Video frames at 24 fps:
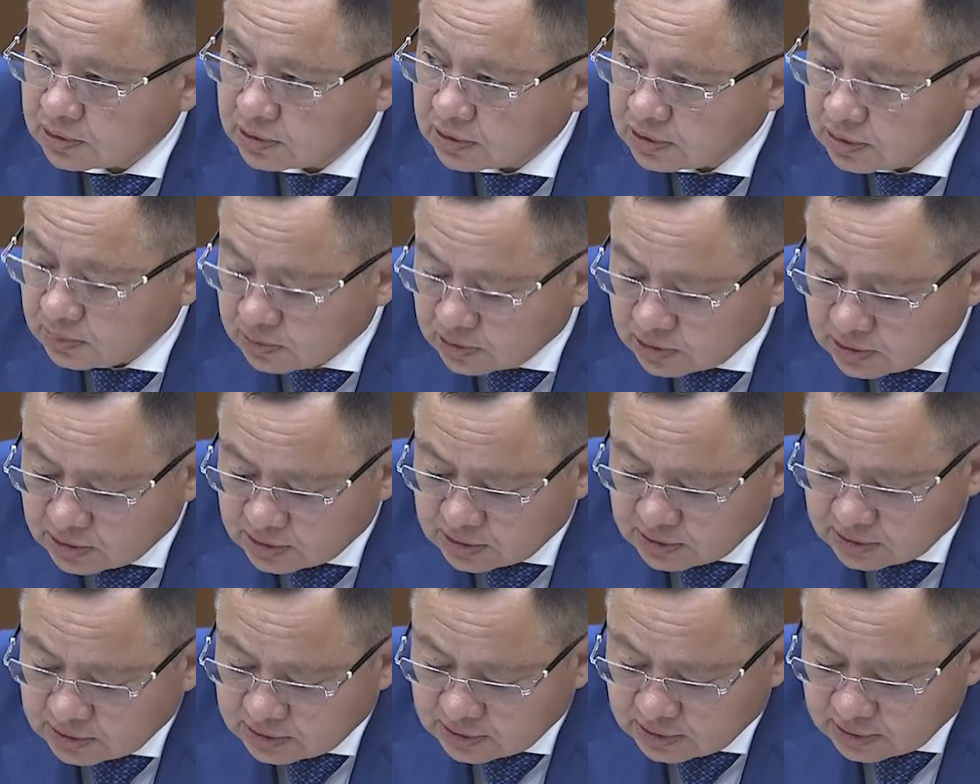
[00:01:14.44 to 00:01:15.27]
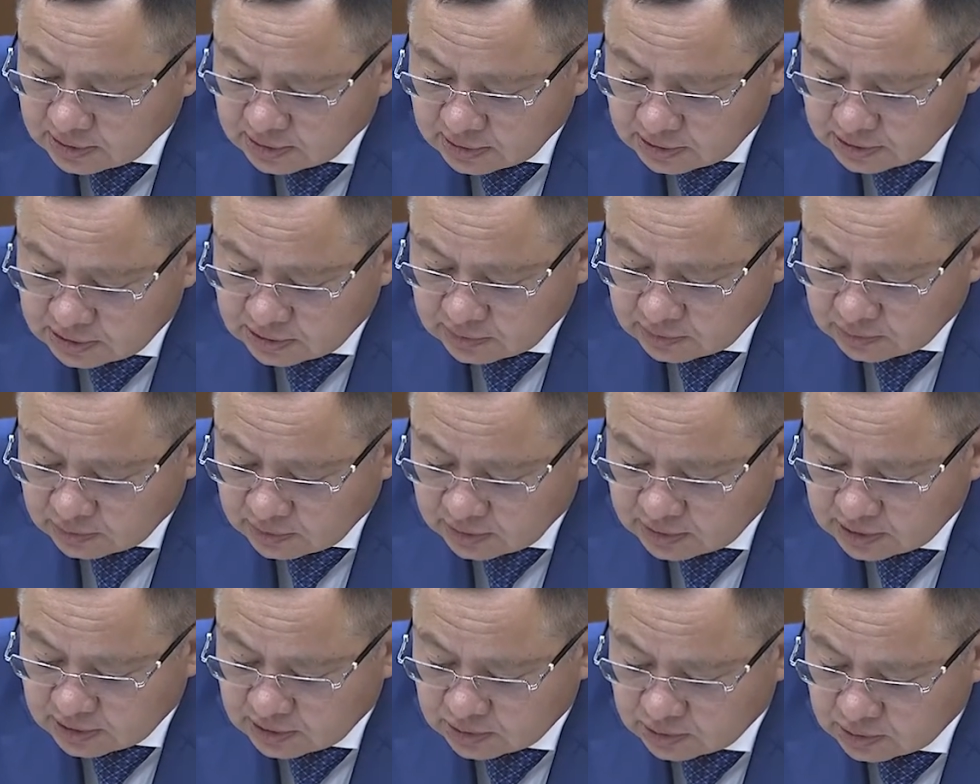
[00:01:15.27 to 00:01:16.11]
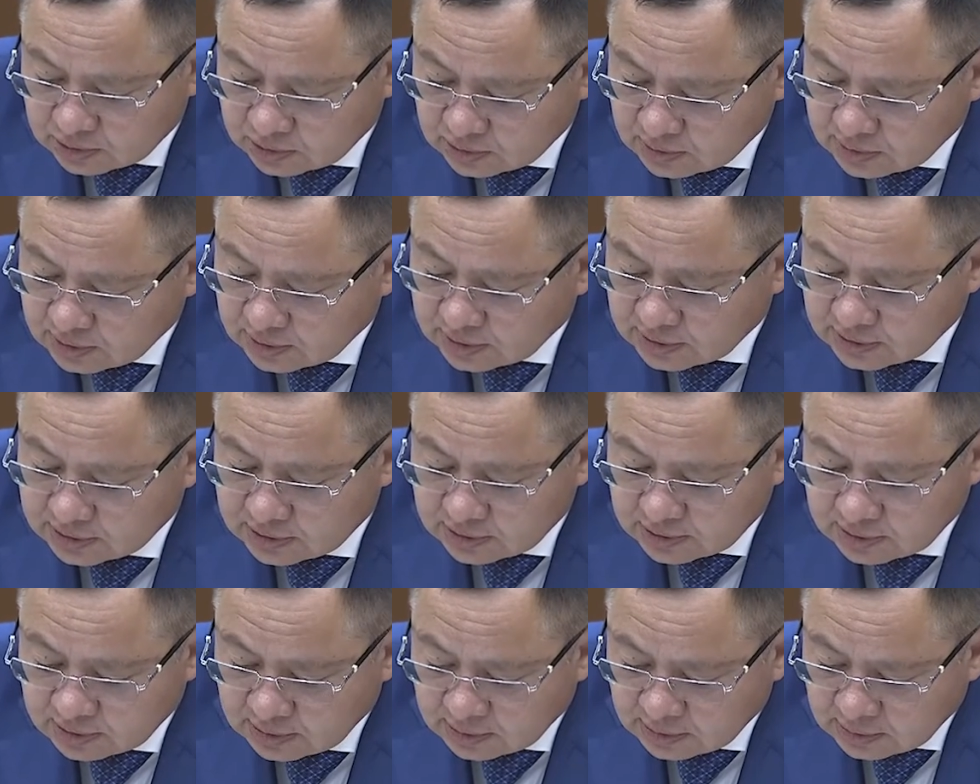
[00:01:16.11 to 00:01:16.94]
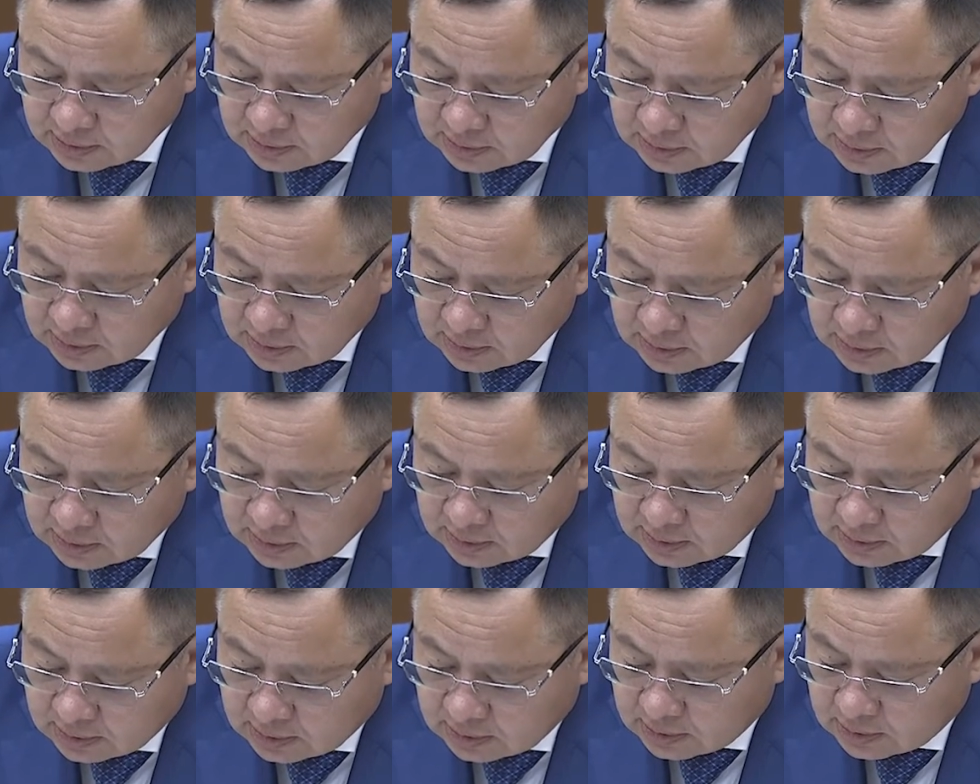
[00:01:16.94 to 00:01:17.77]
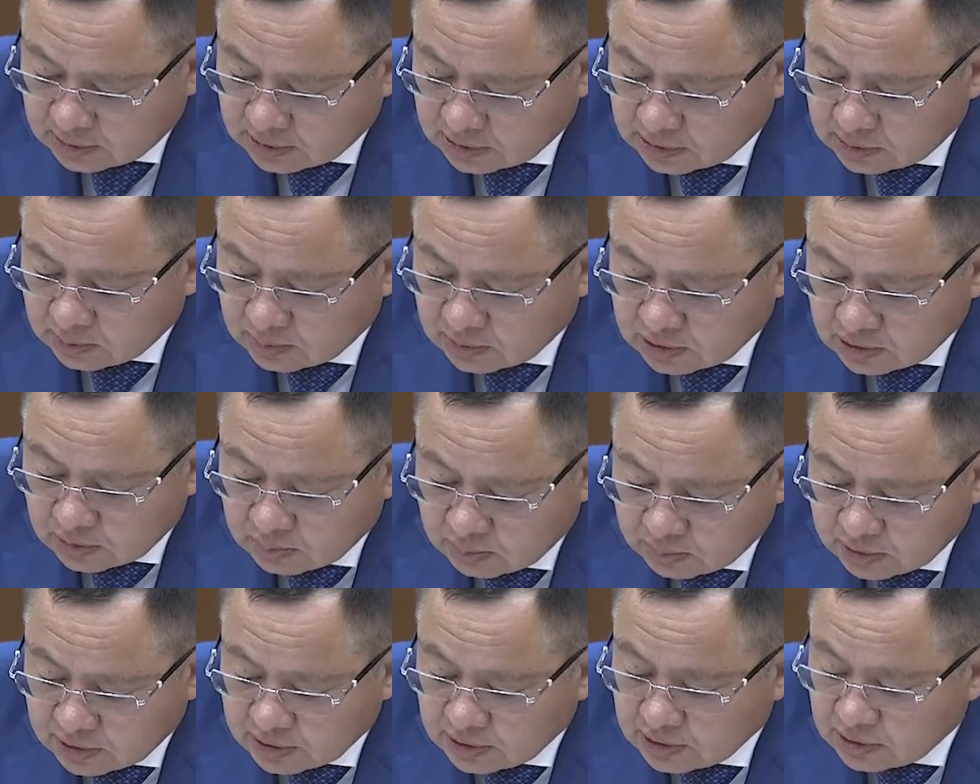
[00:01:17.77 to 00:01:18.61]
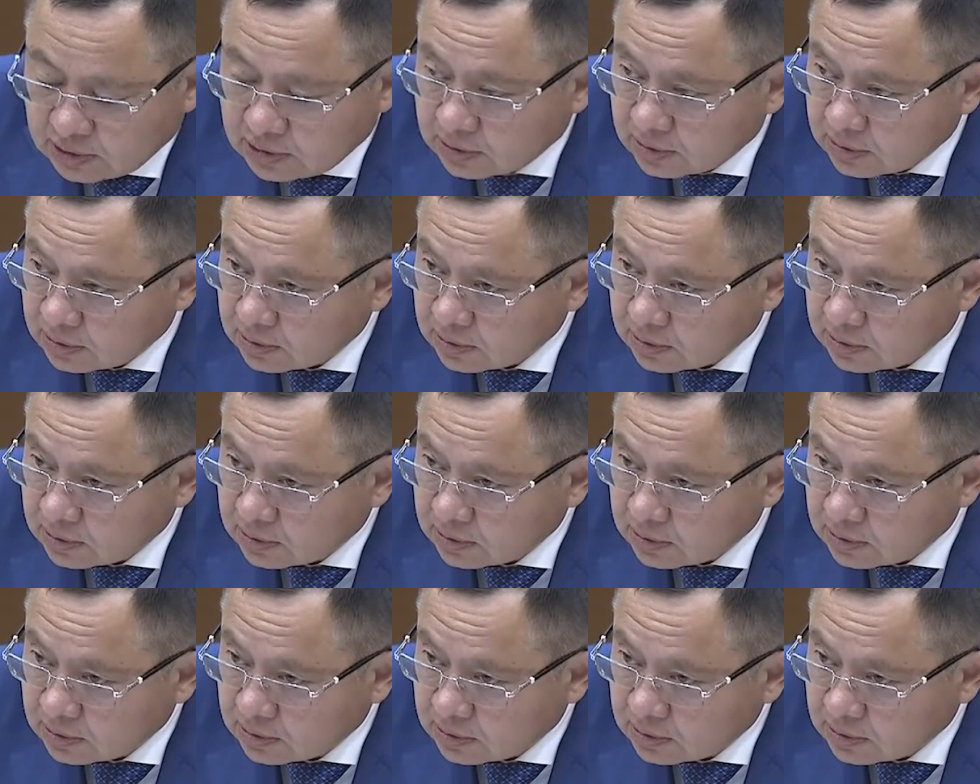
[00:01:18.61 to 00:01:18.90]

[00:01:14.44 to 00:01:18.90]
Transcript: коммерческое строительство у нас осуществляется а, рядом компаний.